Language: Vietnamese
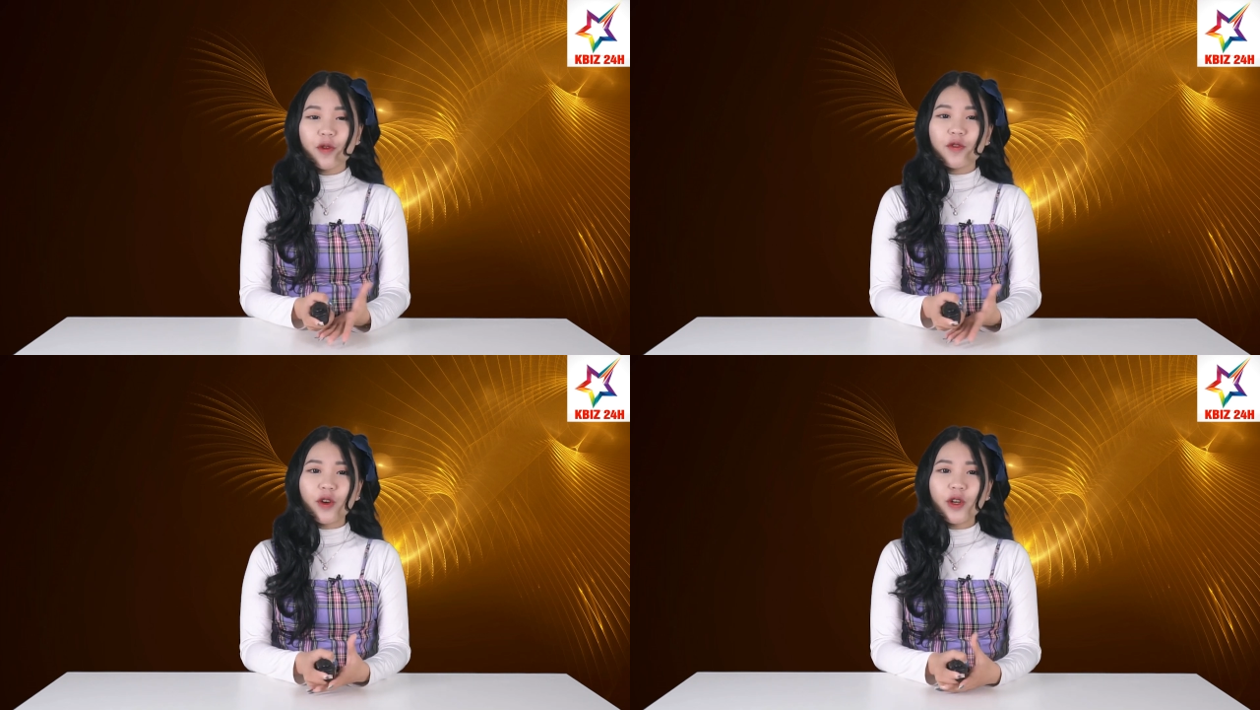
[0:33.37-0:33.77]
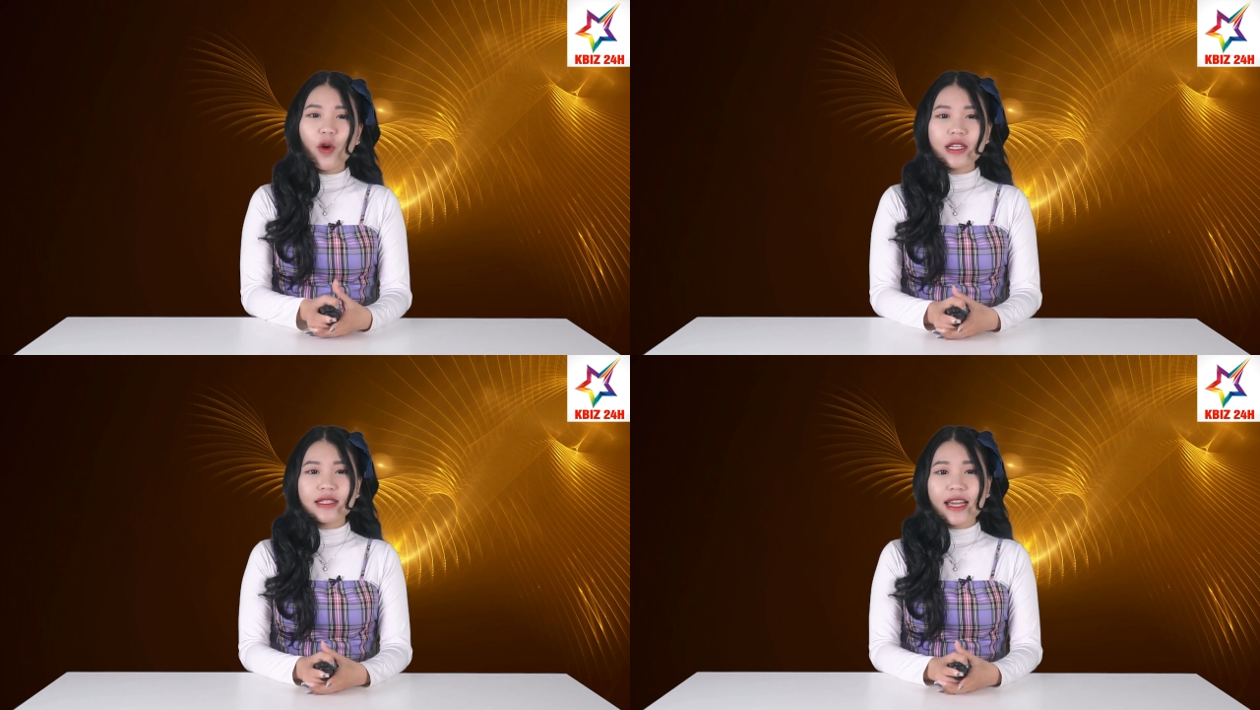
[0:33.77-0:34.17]
Vốn
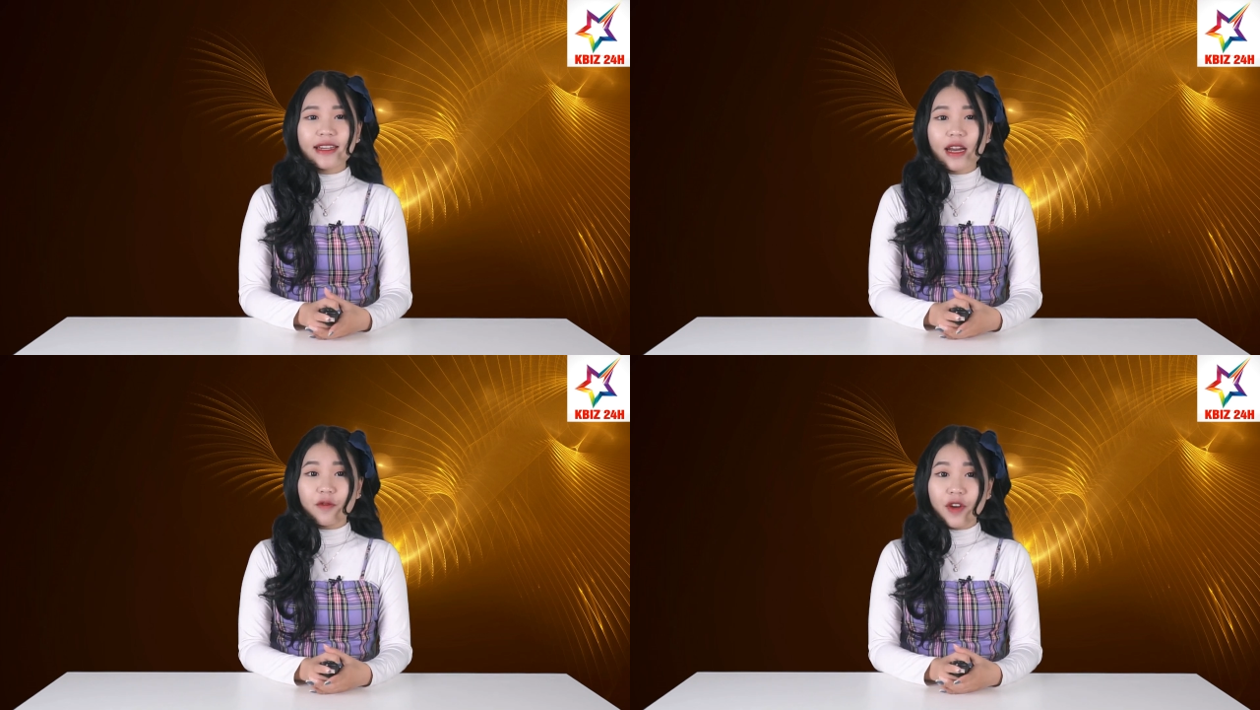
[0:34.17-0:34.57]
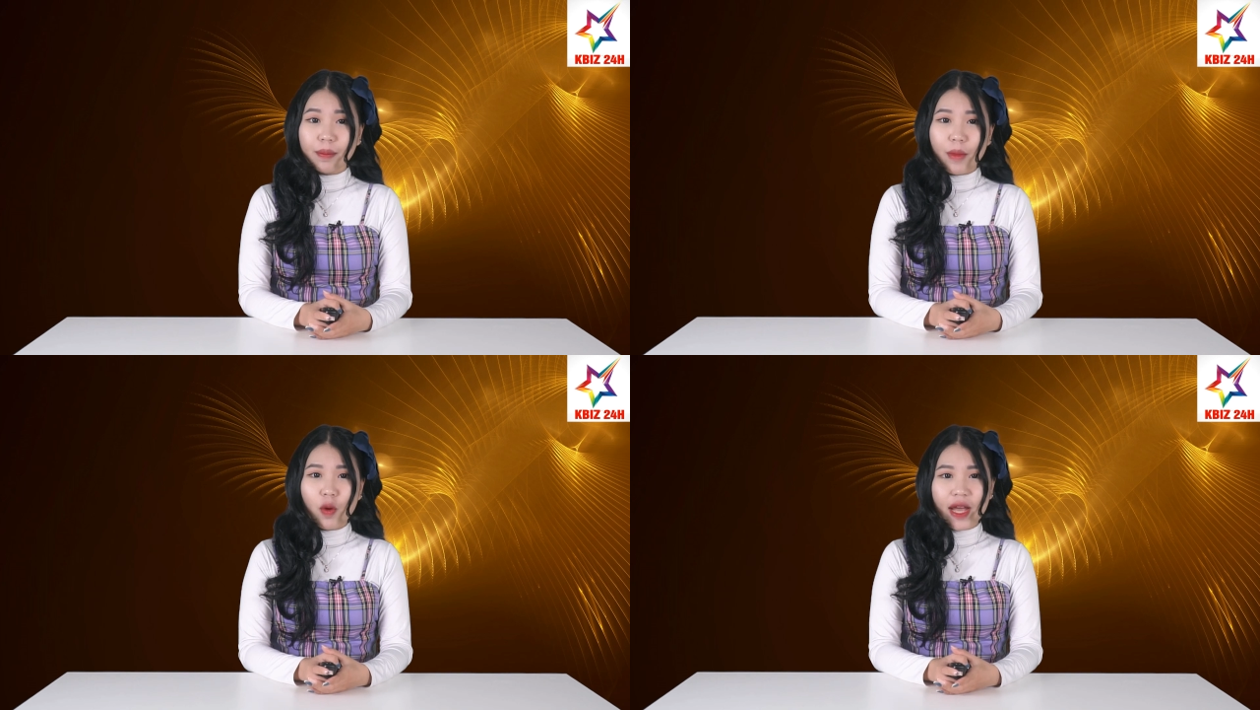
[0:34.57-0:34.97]
nổi danh là
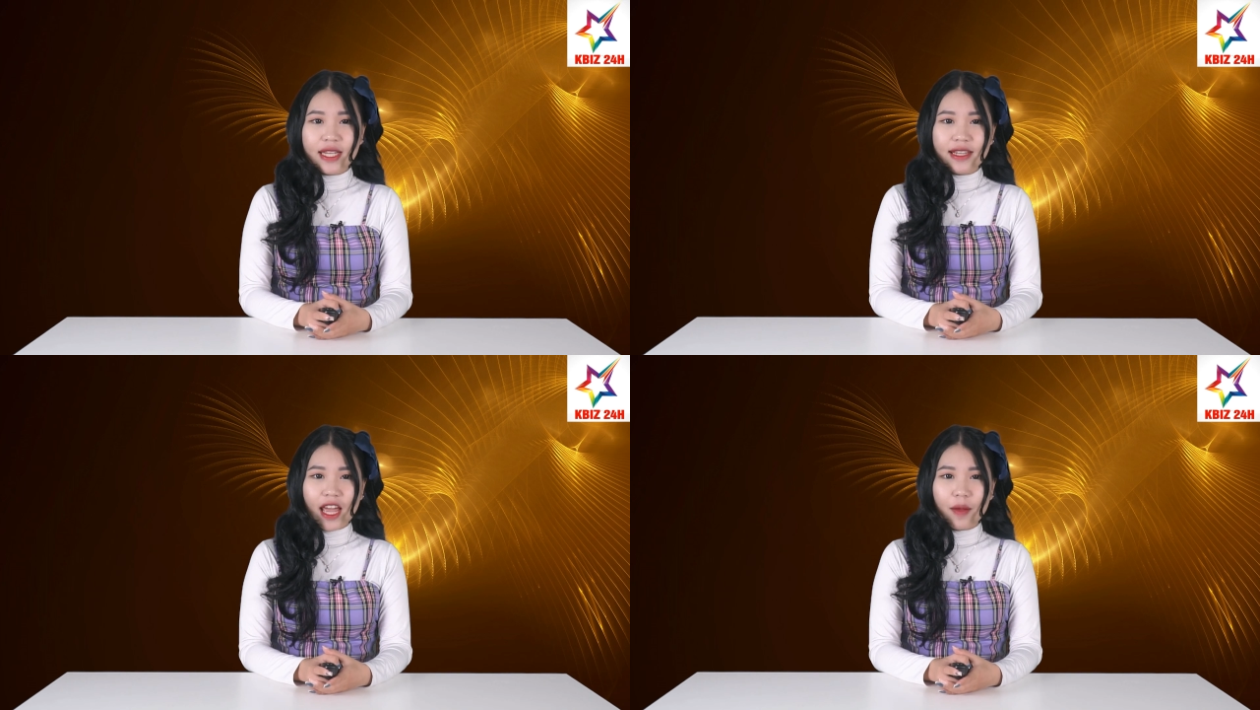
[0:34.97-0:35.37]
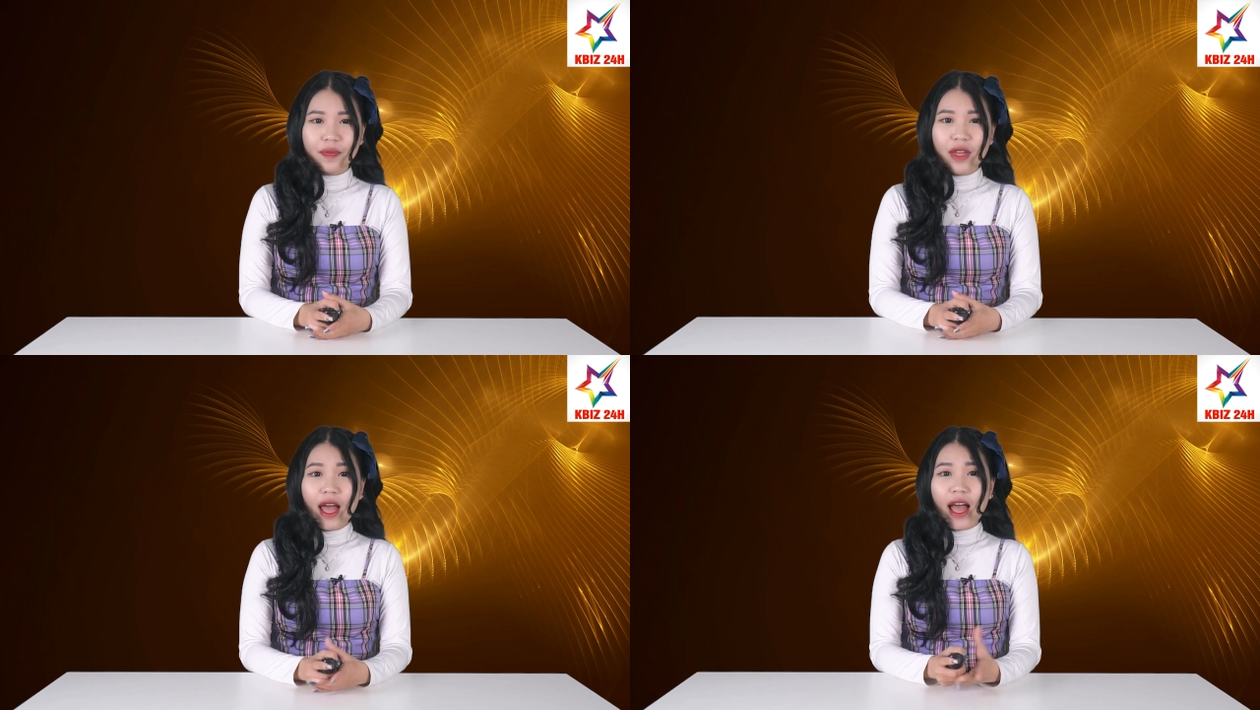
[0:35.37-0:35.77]
vườn bông ét em,